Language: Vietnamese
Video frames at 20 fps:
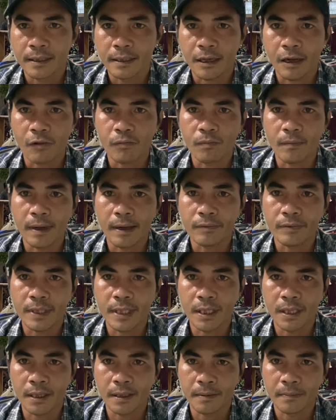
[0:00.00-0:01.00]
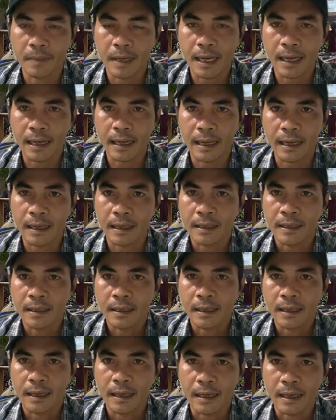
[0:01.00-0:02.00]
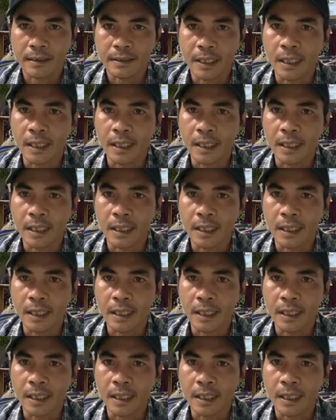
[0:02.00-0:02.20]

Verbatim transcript: không bao giờ mà à,